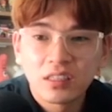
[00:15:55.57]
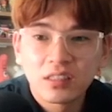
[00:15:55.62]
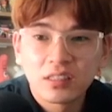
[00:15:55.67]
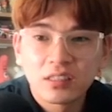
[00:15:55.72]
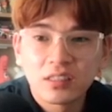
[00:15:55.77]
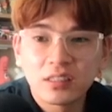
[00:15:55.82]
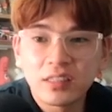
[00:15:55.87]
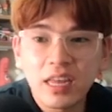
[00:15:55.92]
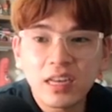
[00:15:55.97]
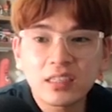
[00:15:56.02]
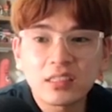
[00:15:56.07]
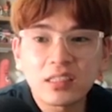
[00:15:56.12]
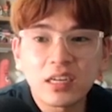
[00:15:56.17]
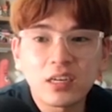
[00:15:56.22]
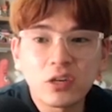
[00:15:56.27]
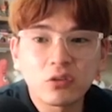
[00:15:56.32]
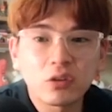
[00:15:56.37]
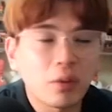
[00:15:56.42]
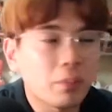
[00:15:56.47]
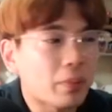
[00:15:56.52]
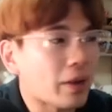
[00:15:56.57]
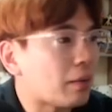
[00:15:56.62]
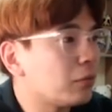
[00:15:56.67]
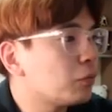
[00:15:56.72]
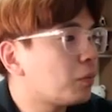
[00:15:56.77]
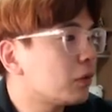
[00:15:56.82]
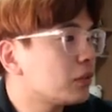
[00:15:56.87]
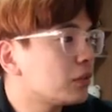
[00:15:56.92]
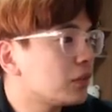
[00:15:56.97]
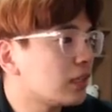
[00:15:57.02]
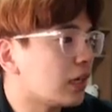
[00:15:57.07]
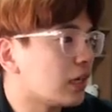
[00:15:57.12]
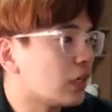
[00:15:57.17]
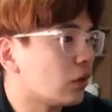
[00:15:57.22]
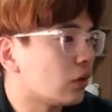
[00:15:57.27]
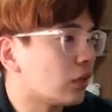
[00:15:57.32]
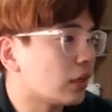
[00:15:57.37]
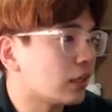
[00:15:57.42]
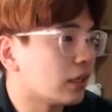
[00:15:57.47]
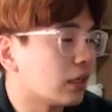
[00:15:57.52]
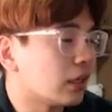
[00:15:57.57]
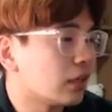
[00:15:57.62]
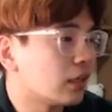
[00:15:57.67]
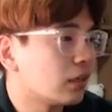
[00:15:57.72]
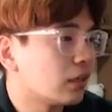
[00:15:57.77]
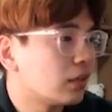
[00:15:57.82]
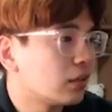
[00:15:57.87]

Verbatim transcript: 드레이크 달려오다 뱀루 펀치 날려간다